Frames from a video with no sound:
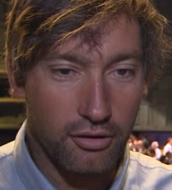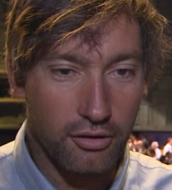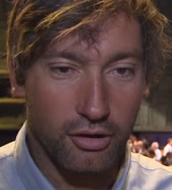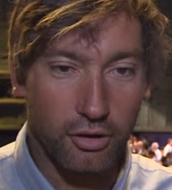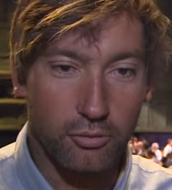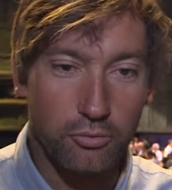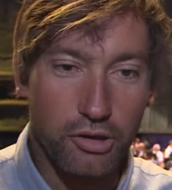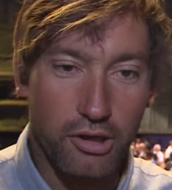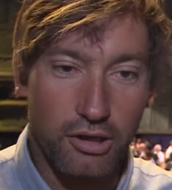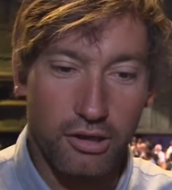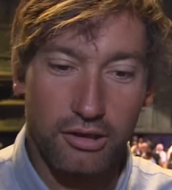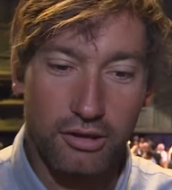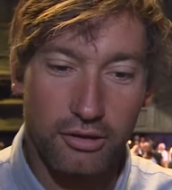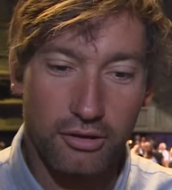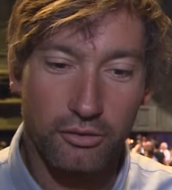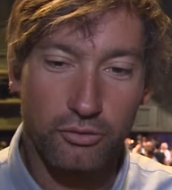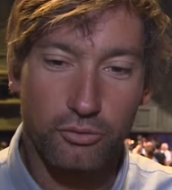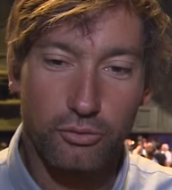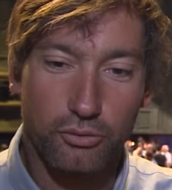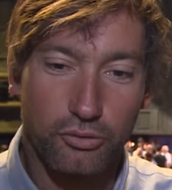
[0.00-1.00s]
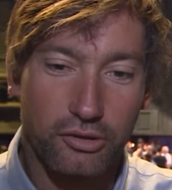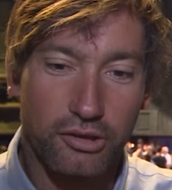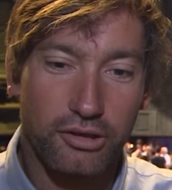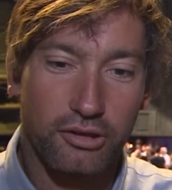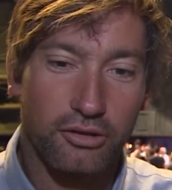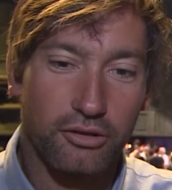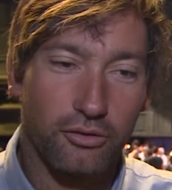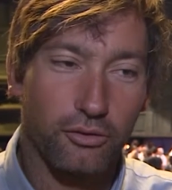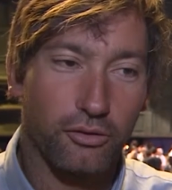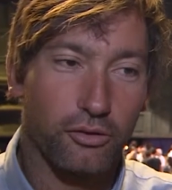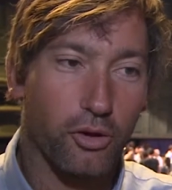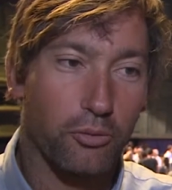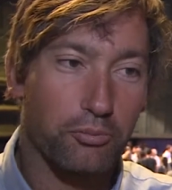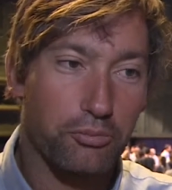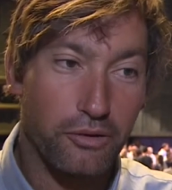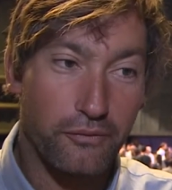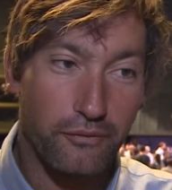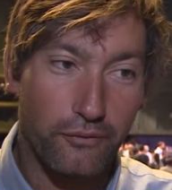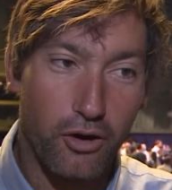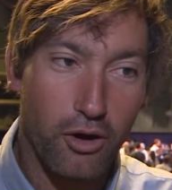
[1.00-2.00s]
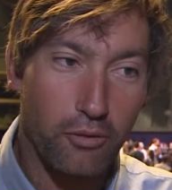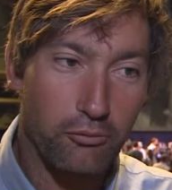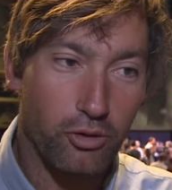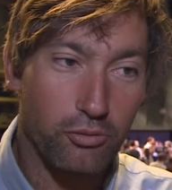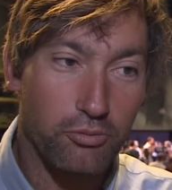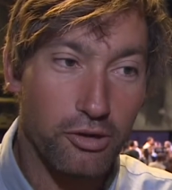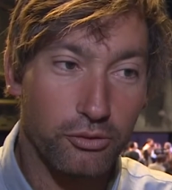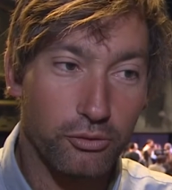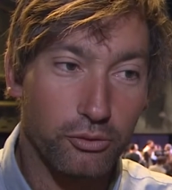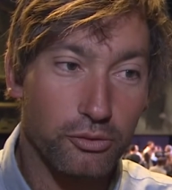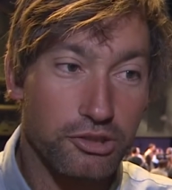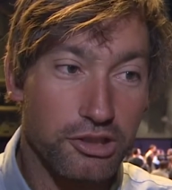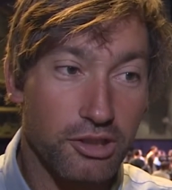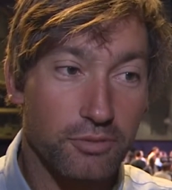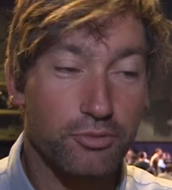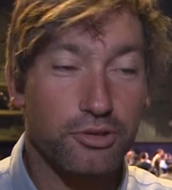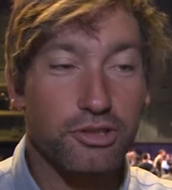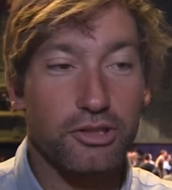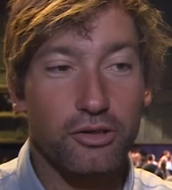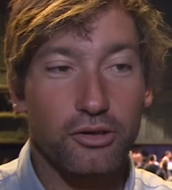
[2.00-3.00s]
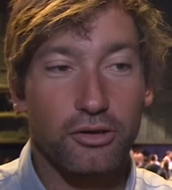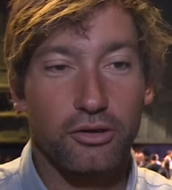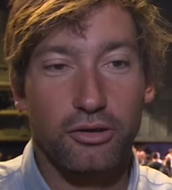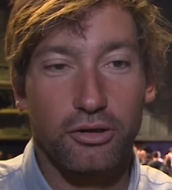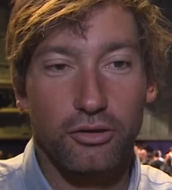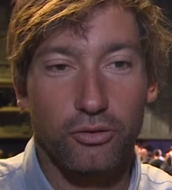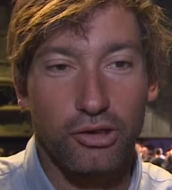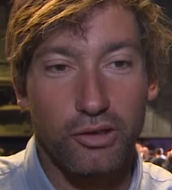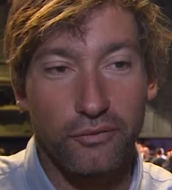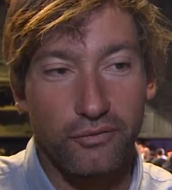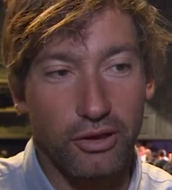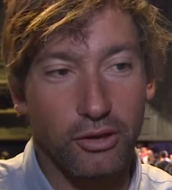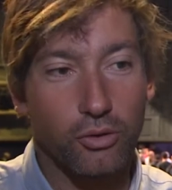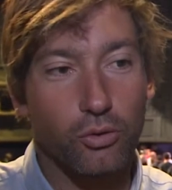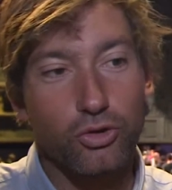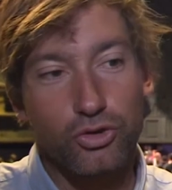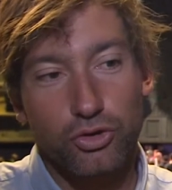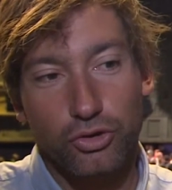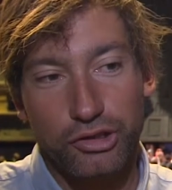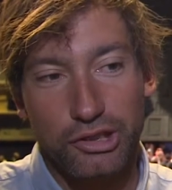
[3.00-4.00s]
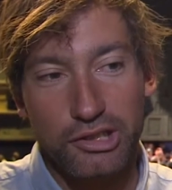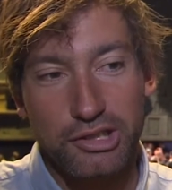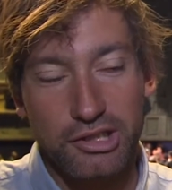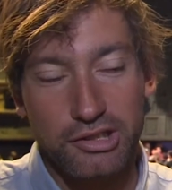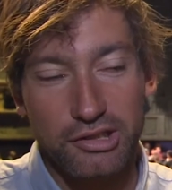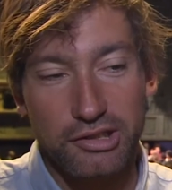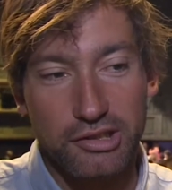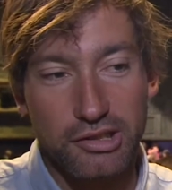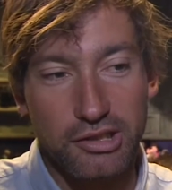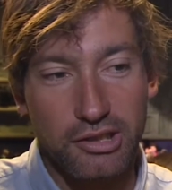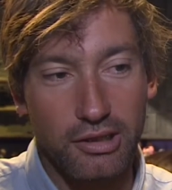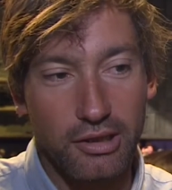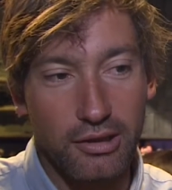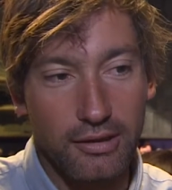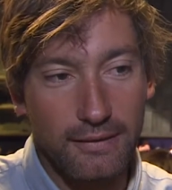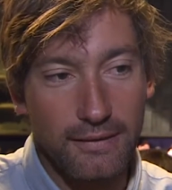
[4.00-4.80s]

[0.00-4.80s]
Eh bien, nous, on est, en pleine forme, le bateau aussi, puisqu'on euh, a fait un gros chantier cet été.